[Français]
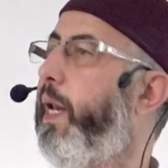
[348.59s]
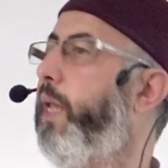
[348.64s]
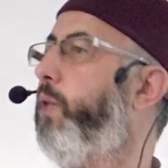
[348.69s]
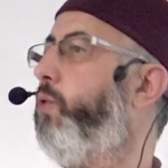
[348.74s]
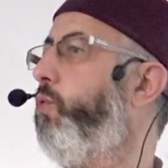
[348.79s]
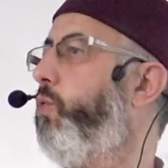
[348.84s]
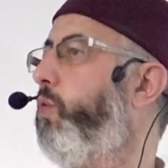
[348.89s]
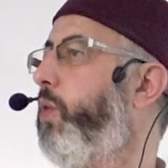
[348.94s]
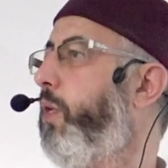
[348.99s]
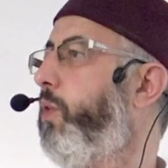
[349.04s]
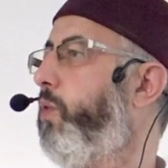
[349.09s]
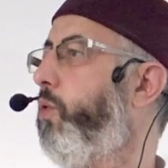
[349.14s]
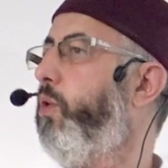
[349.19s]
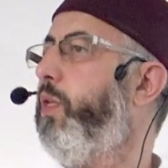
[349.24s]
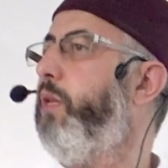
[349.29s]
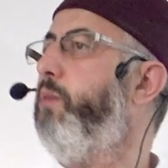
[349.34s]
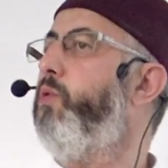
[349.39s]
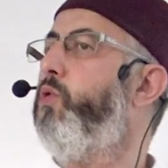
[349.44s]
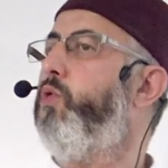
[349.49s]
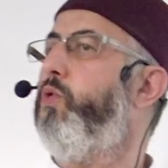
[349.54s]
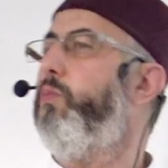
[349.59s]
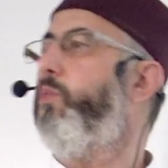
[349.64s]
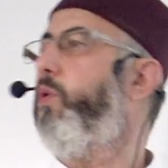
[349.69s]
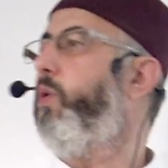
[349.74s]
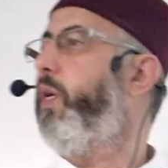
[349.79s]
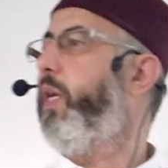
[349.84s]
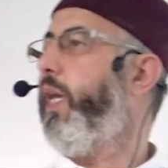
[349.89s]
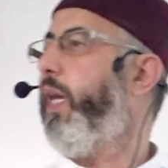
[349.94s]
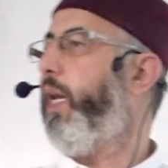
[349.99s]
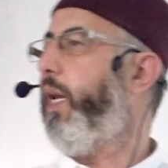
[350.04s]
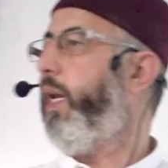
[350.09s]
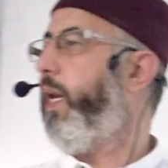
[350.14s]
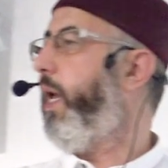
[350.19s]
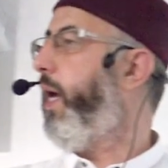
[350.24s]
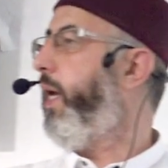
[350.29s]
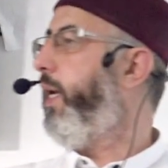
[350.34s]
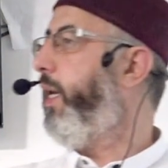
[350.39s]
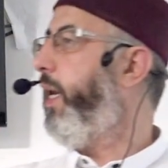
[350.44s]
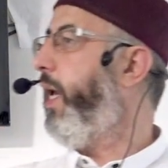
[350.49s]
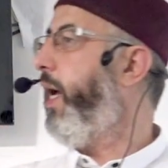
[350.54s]
l'association des musulmans gays,
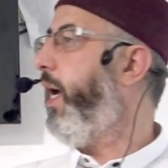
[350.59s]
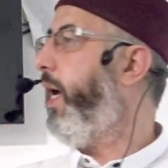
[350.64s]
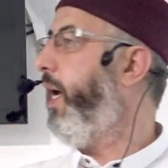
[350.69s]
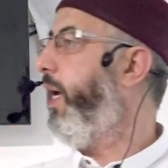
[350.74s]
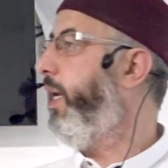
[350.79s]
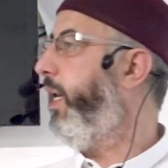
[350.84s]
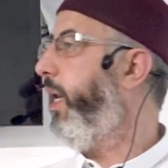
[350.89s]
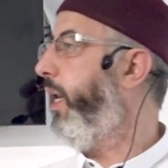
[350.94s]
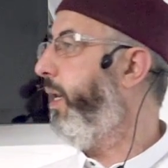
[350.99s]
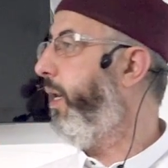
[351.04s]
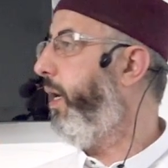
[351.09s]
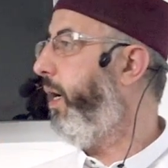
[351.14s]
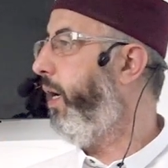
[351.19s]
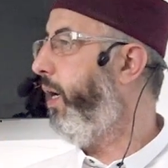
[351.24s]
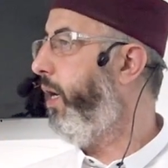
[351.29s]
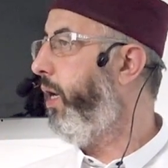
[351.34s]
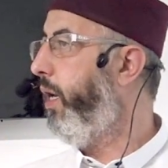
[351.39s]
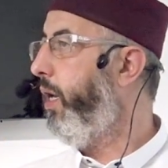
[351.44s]
la ilaha illallah.